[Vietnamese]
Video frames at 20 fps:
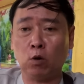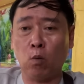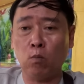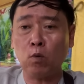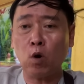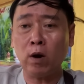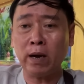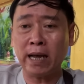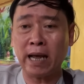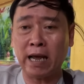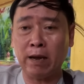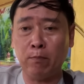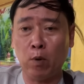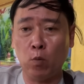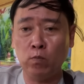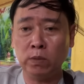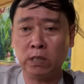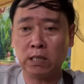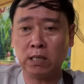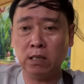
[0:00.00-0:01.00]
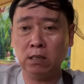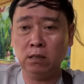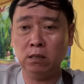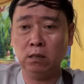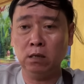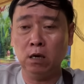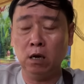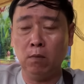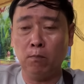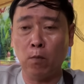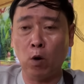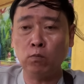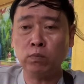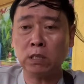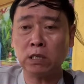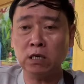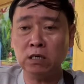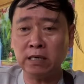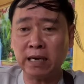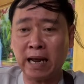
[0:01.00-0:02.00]
cũng có ngài bổn sư bổn
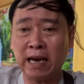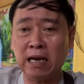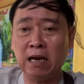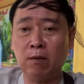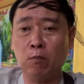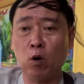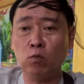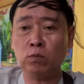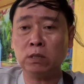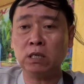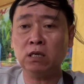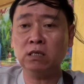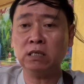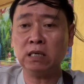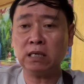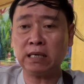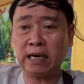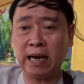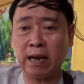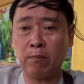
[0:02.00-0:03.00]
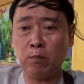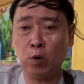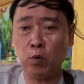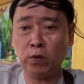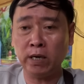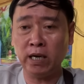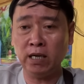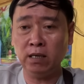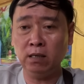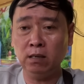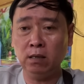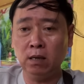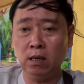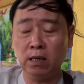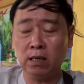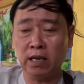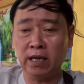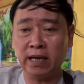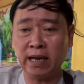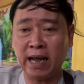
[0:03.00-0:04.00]
sư này là bổn sư thích ca mâu ni
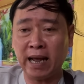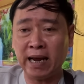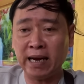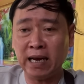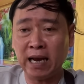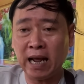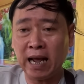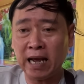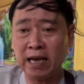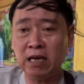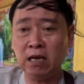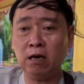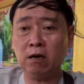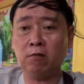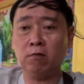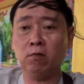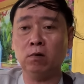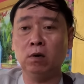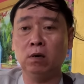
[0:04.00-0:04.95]
thì ngày nay á